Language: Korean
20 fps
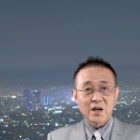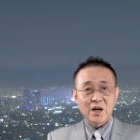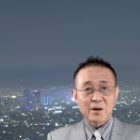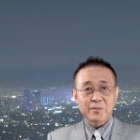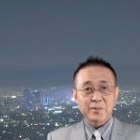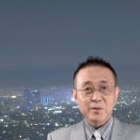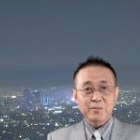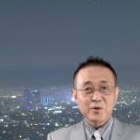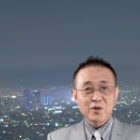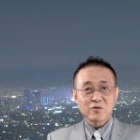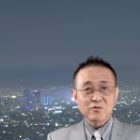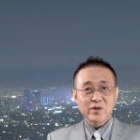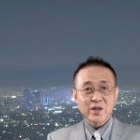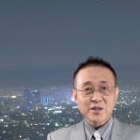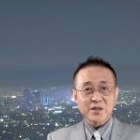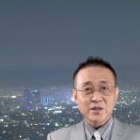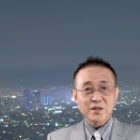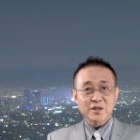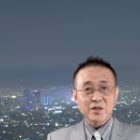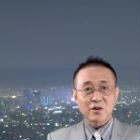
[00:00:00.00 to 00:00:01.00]
한편 미군
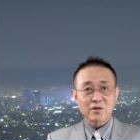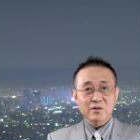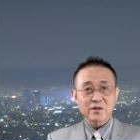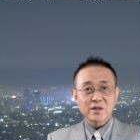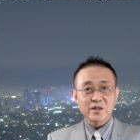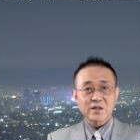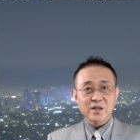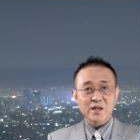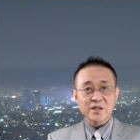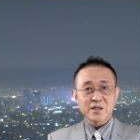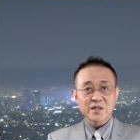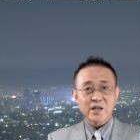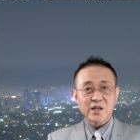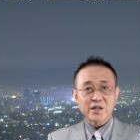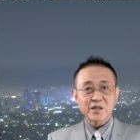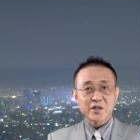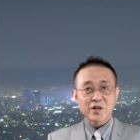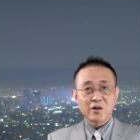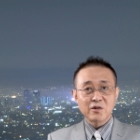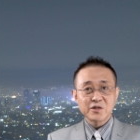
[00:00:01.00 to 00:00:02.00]
내에서 이 전기차
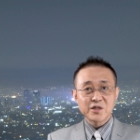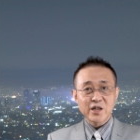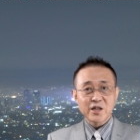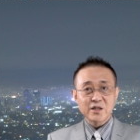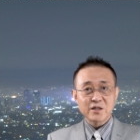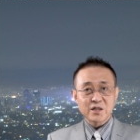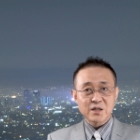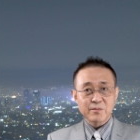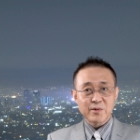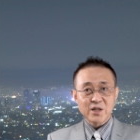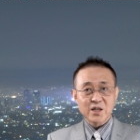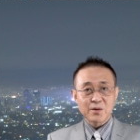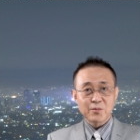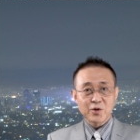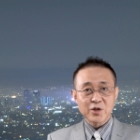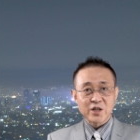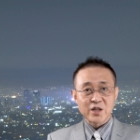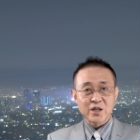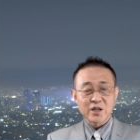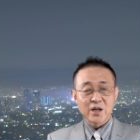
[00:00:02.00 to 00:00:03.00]
시장이 경쟁이 심하다
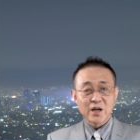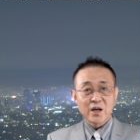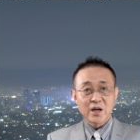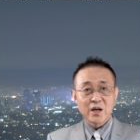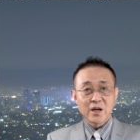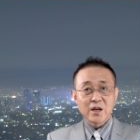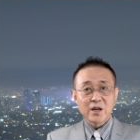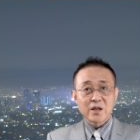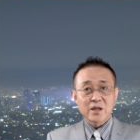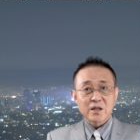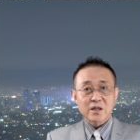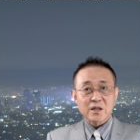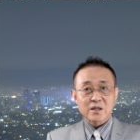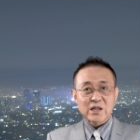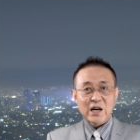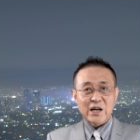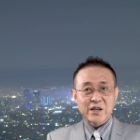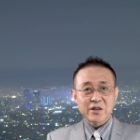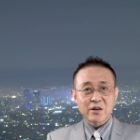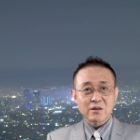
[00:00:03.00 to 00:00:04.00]
보니
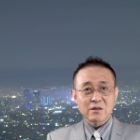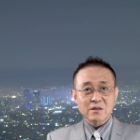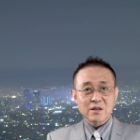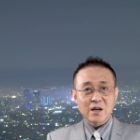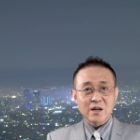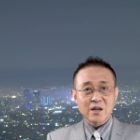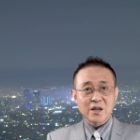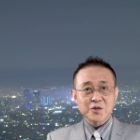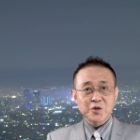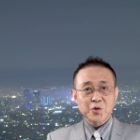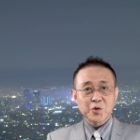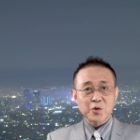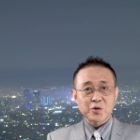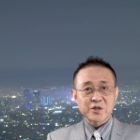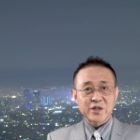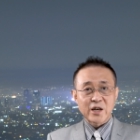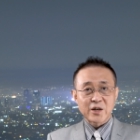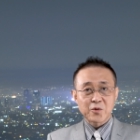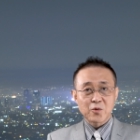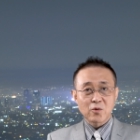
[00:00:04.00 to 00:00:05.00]
가격을 깎아줘도
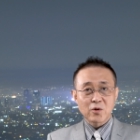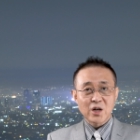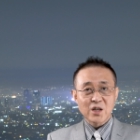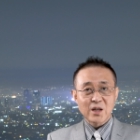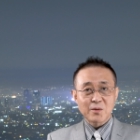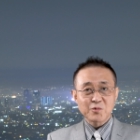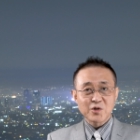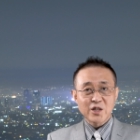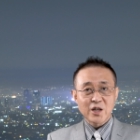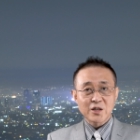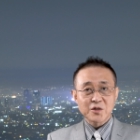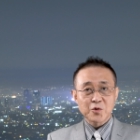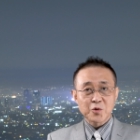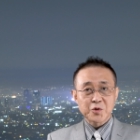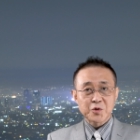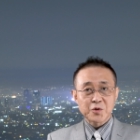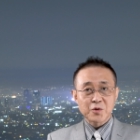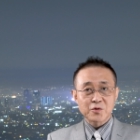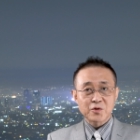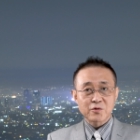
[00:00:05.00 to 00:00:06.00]
재고가 남는다는
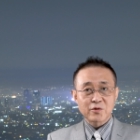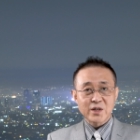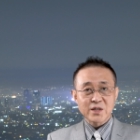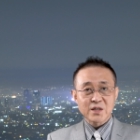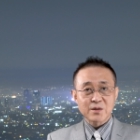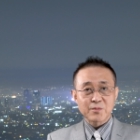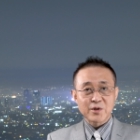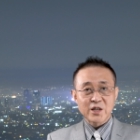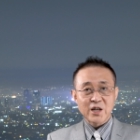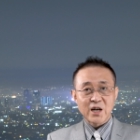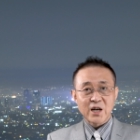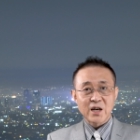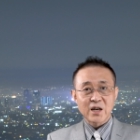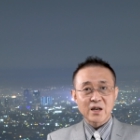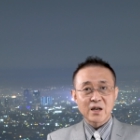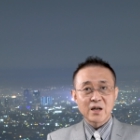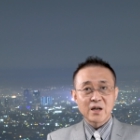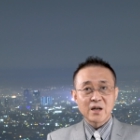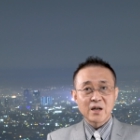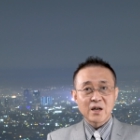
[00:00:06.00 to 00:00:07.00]
소식도 들어왔습니다.
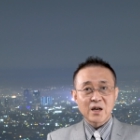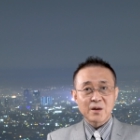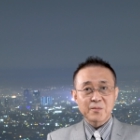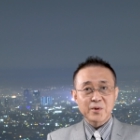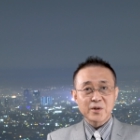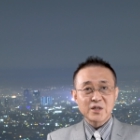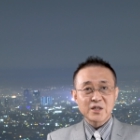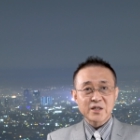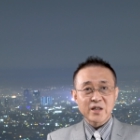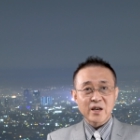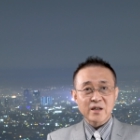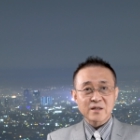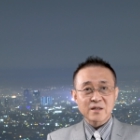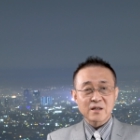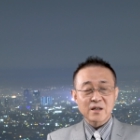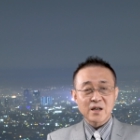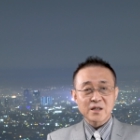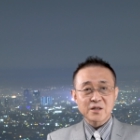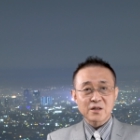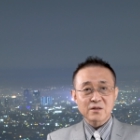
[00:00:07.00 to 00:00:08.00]
한편 이
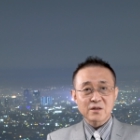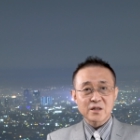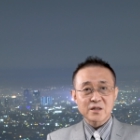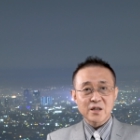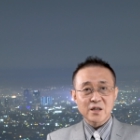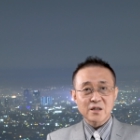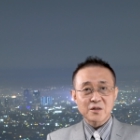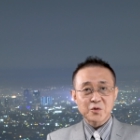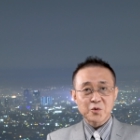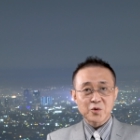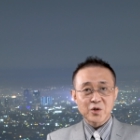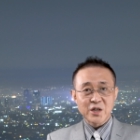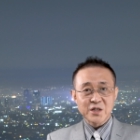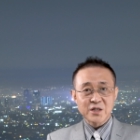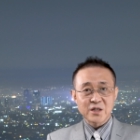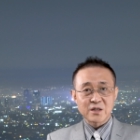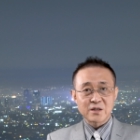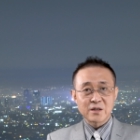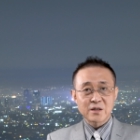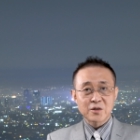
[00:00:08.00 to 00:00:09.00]
테슬라 전기차는
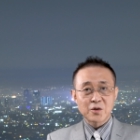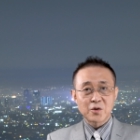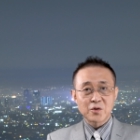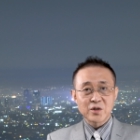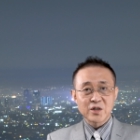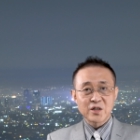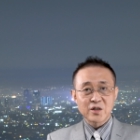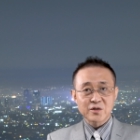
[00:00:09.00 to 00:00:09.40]
또다시 리콜이